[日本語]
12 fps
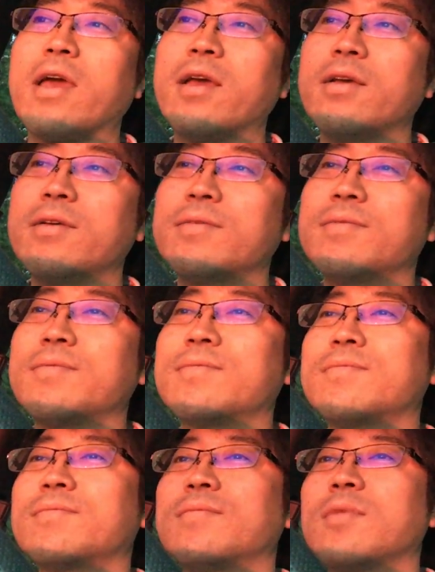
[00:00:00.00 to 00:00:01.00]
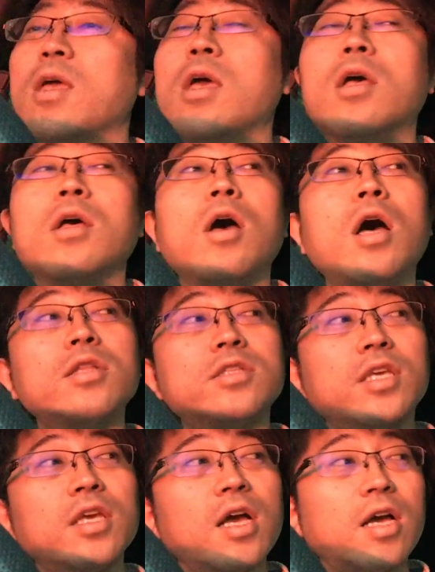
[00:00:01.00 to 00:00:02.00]
えん、あ
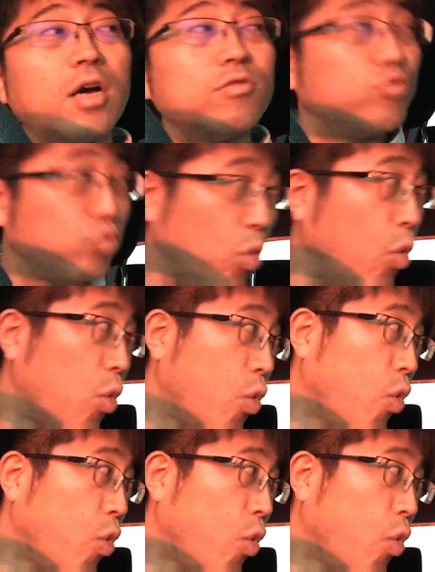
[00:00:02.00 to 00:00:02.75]
つきが買うと